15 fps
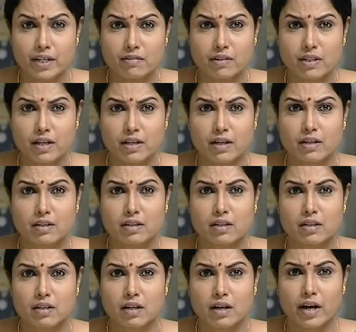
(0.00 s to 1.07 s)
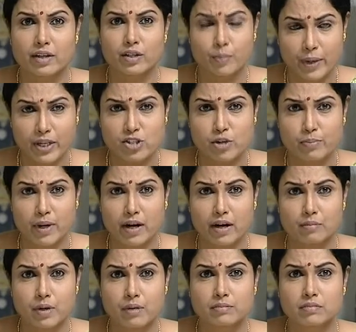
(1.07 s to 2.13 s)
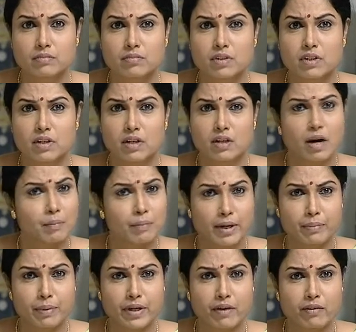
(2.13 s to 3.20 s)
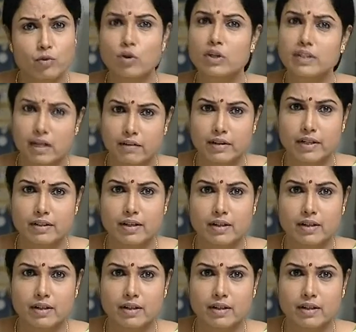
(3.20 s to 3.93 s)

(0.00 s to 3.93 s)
வீட்டுக்கு வந்தானா ஏதாவது பிரச்சனை பண்ணானா மேடம் கம்ப்ளைண்ட் பண்ணி அவனை உள்ள தள்ள